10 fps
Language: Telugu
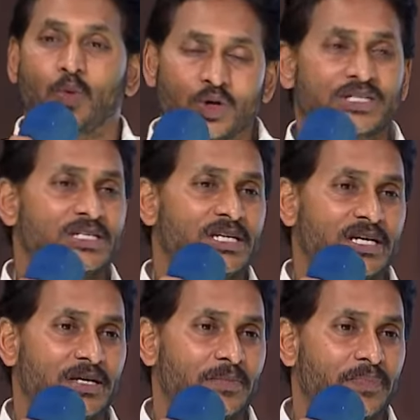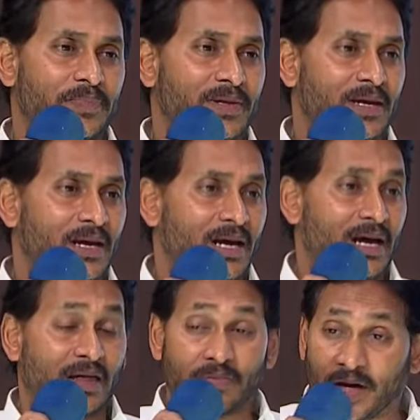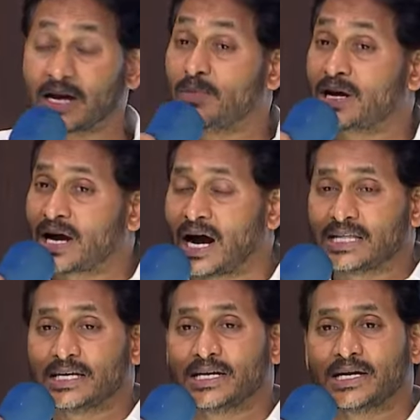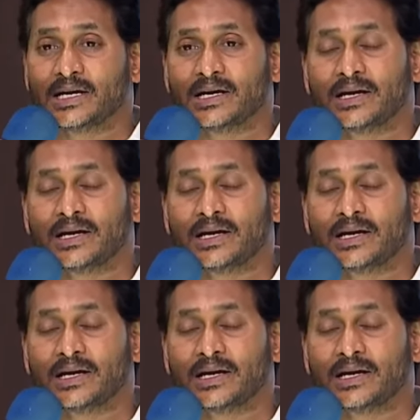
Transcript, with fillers: మోసం చేయడం ధర్మం కాదనే